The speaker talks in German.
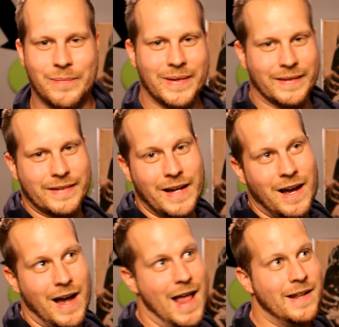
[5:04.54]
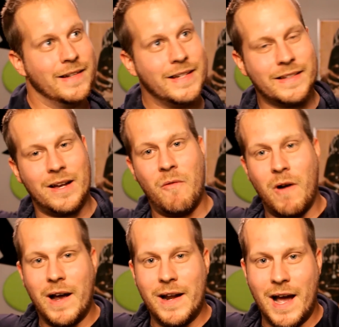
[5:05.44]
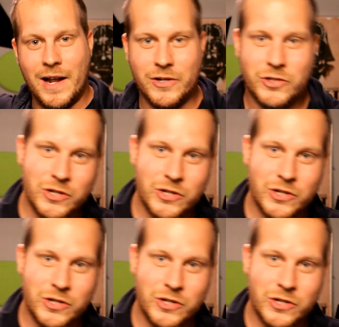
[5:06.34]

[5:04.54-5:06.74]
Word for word: bis ja, Ende dieser Woche dann.